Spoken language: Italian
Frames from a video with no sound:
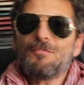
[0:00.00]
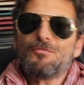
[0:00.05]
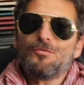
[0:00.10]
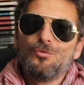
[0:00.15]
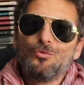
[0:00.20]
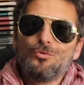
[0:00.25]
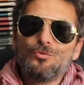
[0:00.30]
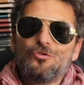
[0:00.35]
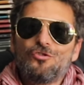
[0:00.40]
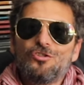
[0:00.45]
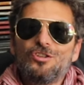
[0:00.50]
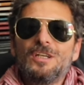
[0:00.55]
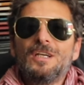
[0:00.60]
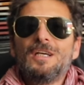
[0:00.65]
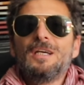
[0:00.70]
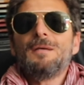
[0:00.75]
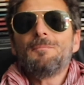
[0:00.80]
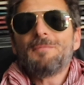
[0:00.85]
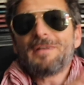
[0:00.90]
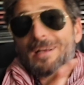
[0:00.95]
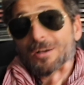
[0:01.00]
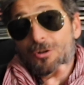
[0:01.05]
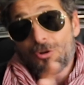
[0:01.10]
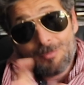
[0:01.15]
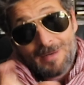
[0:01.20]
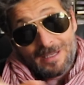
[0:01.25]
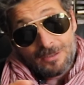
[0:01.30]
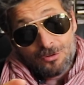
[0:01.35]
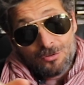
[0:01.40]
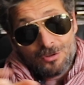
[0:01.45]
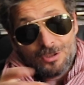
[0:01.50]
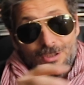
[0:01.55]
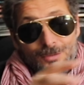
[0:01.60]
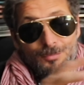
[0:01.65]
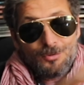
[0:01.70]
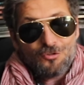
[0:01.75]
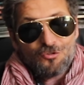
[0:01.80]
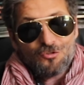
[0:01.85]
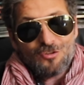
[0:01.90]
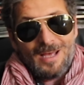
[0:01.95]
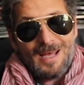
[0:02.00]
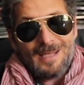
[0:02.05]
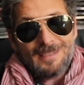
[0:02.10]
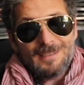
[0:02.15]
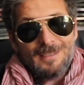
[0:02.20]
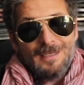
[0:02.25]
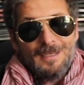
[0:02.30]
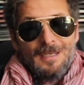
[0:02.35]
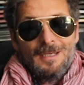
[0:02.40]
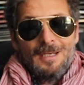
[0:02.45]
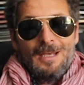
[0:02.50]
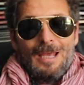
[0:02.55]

a Fiuggi, mi raccomando ne pisciate.